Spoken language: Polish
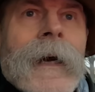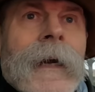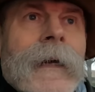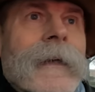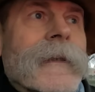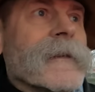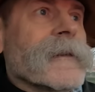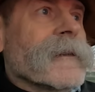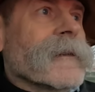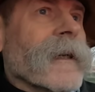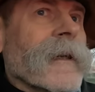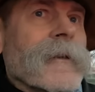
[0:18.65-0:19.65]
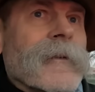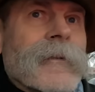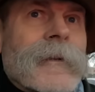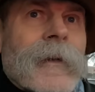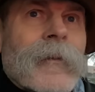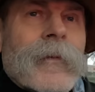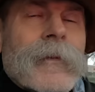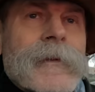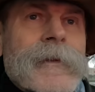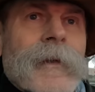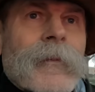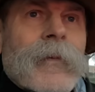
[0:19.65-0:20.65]
Ale dzisiaj tutaj było
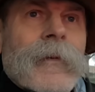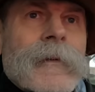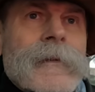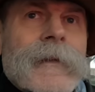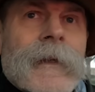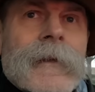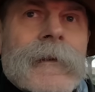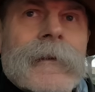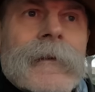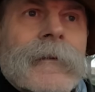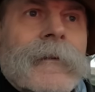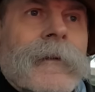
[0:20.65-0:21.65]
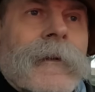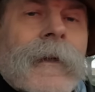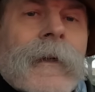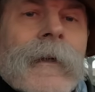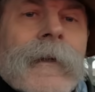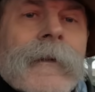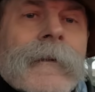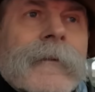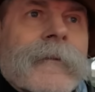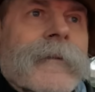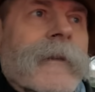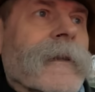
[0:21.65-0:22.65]
ciepło ostatnio,
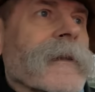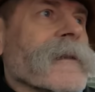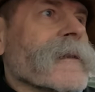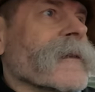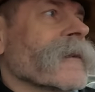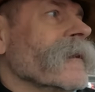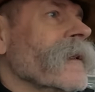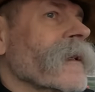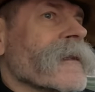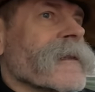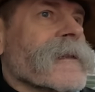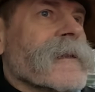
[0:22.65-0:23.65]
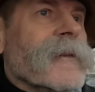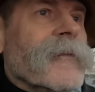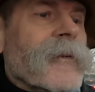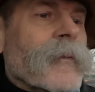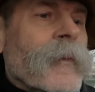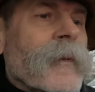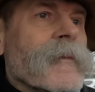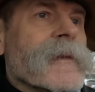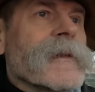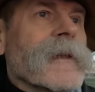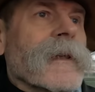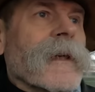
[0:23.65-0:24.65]
więc nie zdziwiłbym
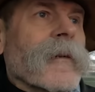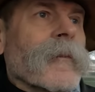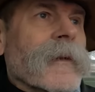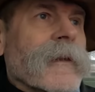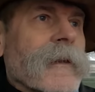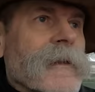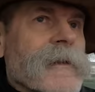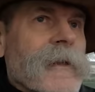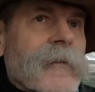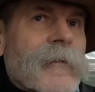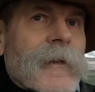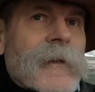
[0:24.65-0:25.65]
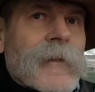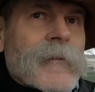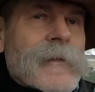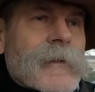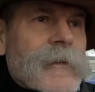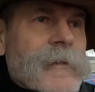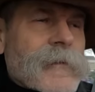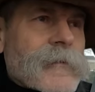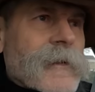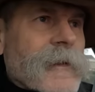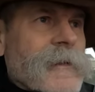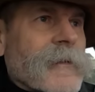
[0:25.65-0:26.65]
się jakby te drzewa, nie wiem co to są
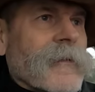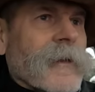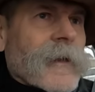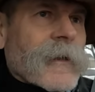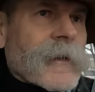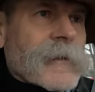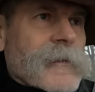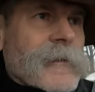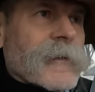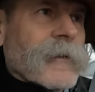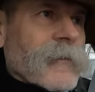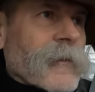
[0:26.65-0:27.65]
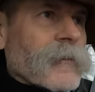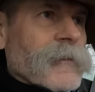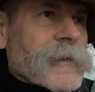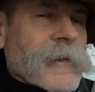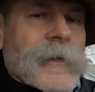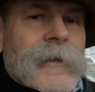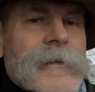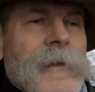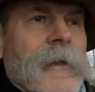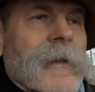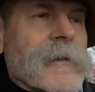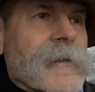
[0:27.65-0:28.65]
za drzewa, jakieś, ja wiem, dzikie
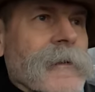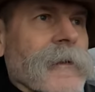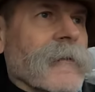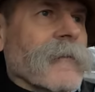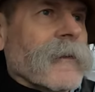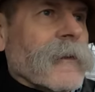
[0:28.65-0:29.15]
czereśnie,